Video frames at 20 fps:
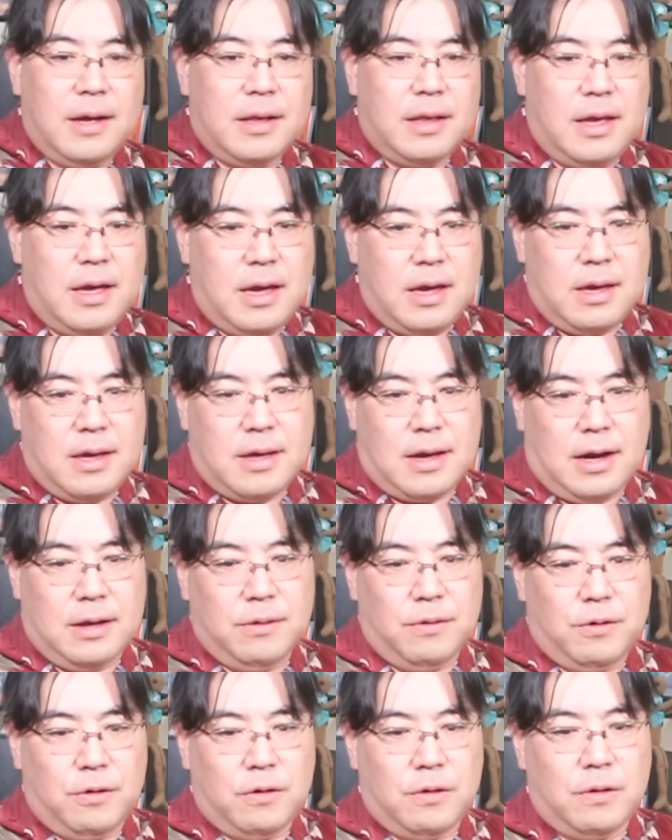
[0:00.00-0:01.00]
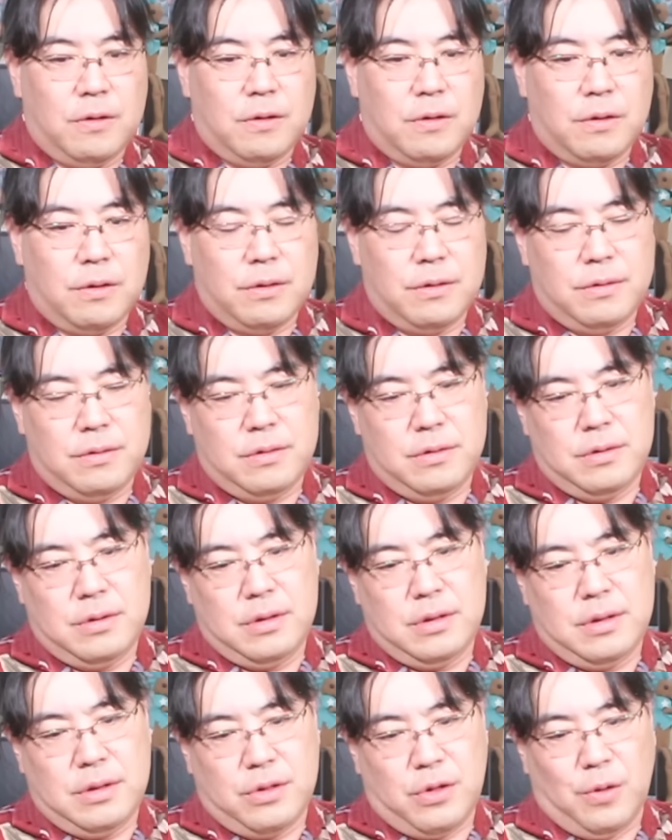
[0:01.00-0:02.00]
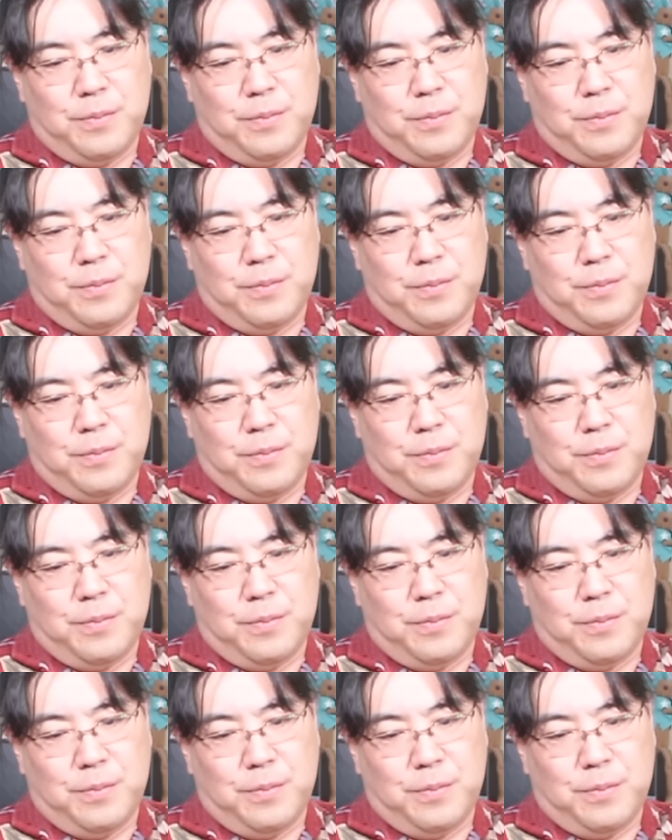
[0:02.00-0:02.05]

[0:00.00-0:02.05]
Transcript: ね、あのー、